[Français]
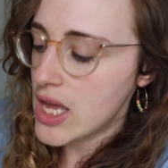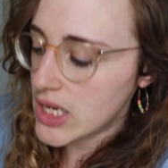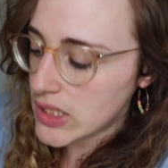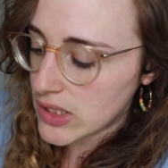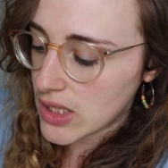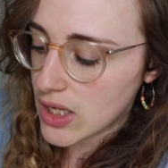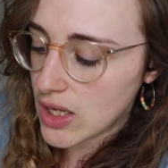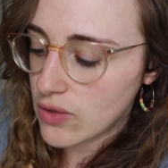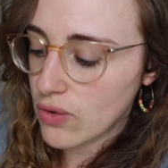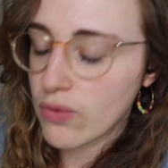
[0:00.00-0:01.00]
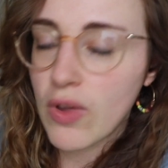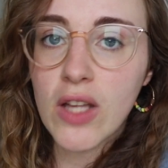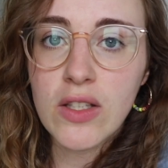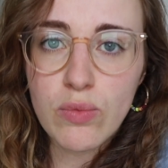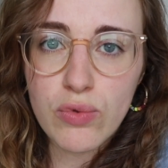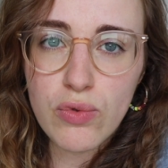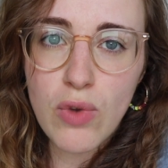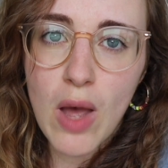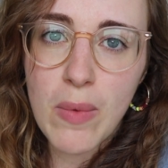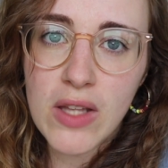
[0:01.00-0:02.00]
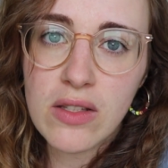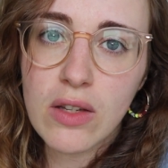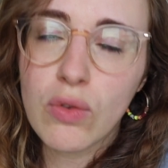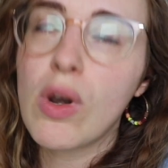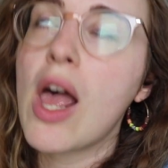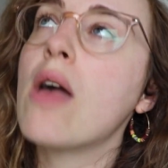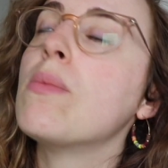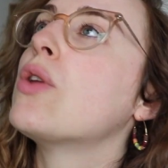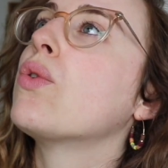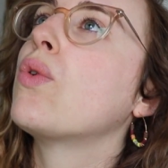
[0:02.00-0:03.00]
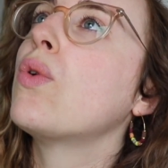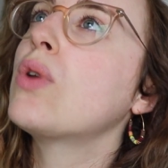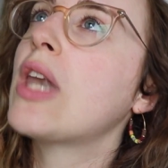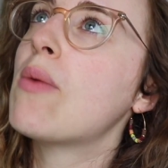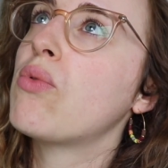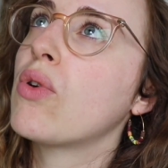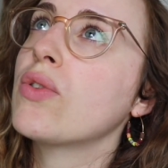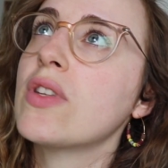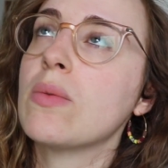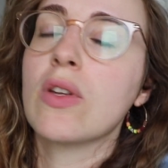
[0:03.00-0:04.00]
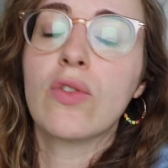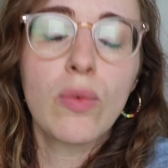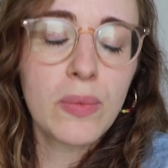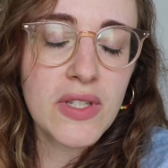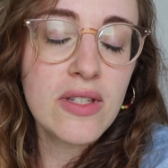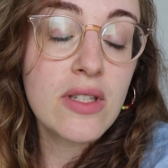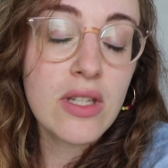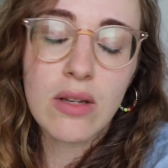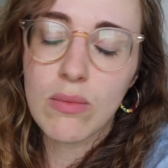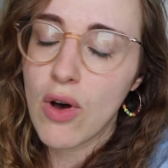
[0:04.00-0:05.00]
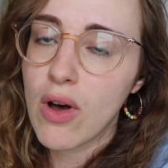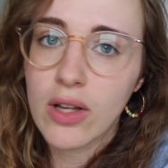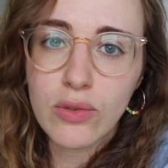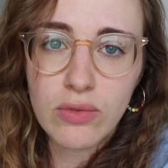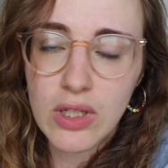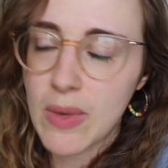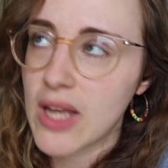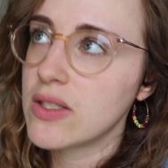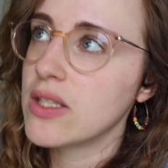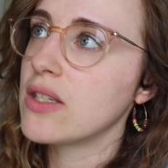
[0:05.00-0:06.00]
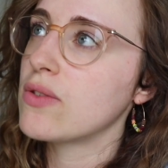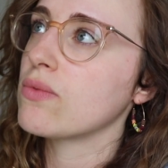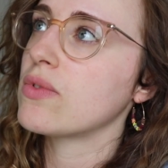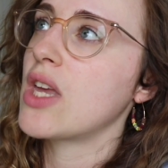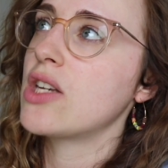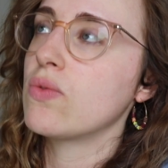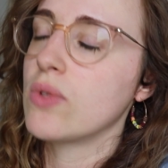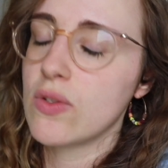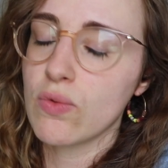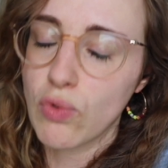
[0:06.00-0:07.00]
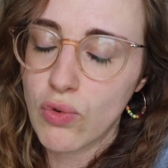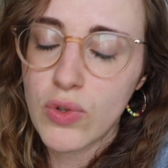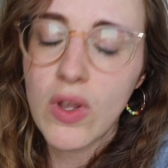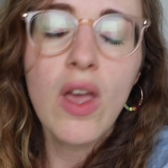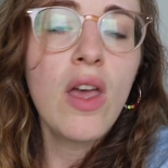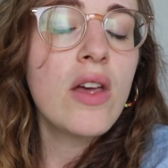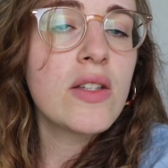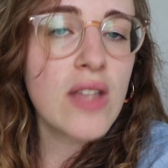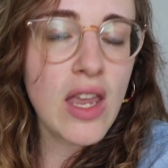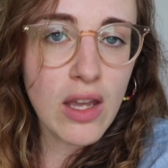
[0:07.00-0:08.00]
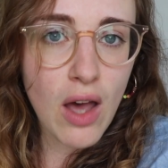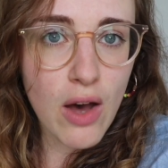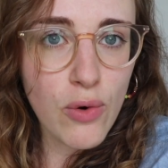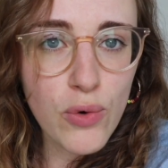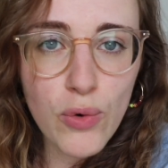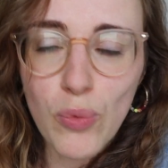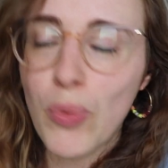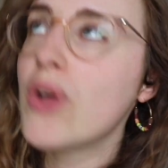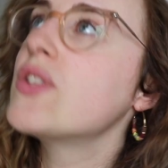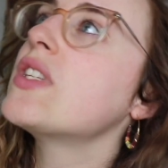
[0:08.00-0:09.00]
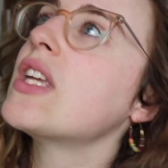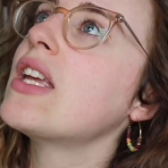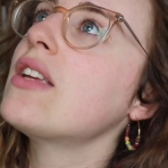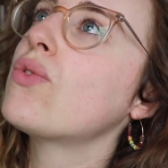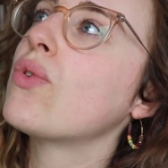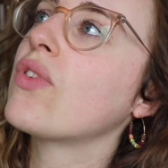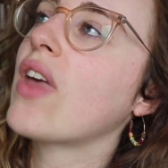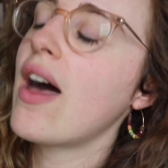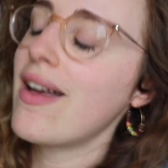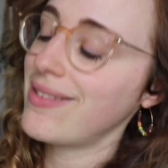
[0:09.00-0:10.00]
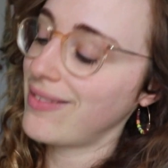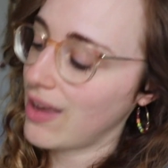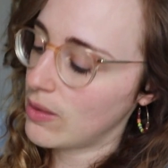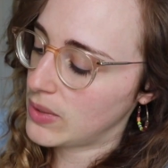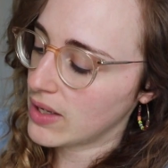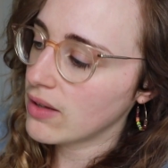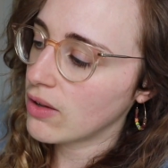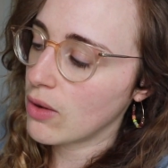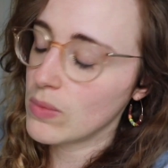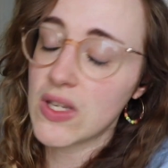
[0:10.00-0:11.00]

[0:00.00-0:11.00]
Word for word: Essayez d'en faire des boutures à partir de là, mais le gros de la plante, et eh bien tant pis, ce qui est mort, hein, toutes les parties qui sont sèches ou qui sont jaunes, ça ira au compost et ce sera très bien comme